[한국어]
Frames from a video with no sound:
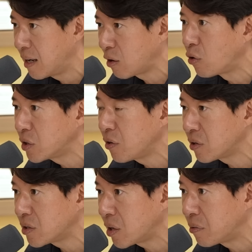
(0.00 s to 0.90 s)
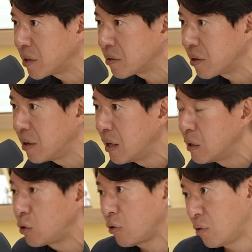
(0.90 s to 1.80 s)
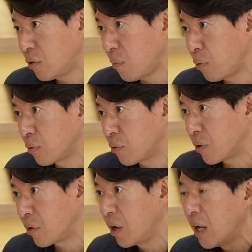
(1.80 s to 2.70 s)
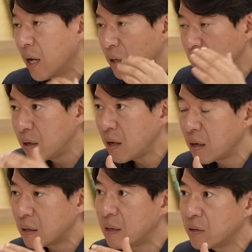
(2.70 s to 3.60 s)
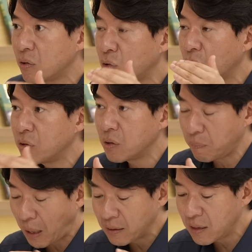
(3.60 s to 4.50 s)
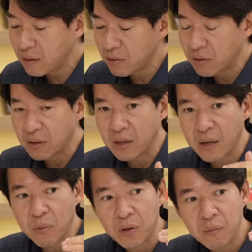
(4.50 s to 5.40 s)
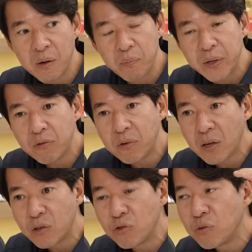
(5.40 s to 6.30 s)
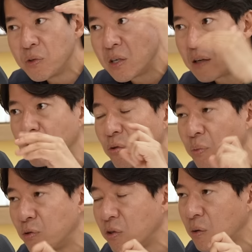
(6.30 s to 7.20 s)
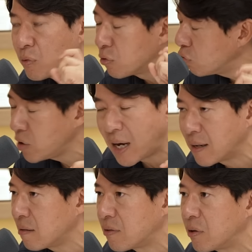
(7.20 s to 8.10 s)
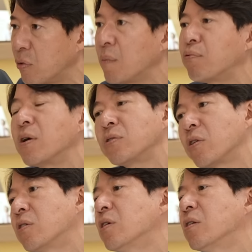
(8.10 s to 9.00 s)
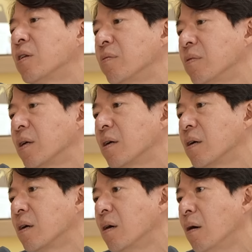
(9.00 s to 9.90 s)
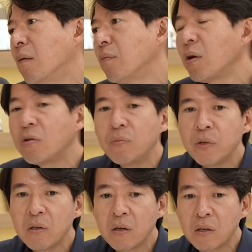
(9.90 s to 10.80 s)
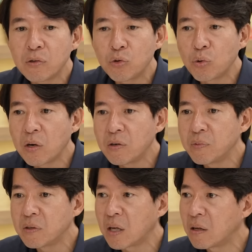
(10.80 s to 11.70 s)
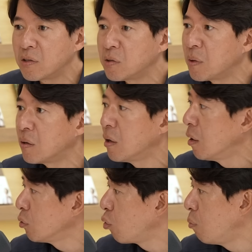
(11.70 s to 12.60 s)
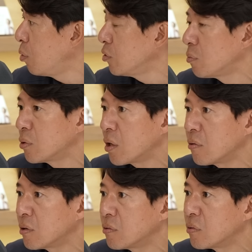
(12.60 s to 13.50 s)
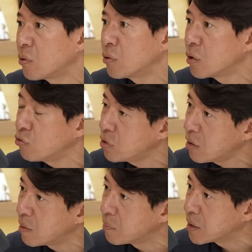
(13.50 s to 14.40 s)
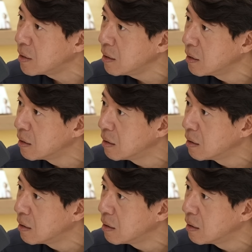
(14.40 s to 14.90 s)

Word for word: 네. 거시경제 차원에서. 좋습니다. 전 그렇게 보는 거예요. 그게 그래서 저는 반대 의견인데 뭐냐면 미국의 기준금리를 낮춰도 미국 기업들은 투자 안 할 거예요. 왜 불확실성이 크기 때문에. 네. 내가 금리 낮아서 조달 금리 낮아지지만 돈 벌지 못할 것 같은데 어떻게 음. 투자를 합니까?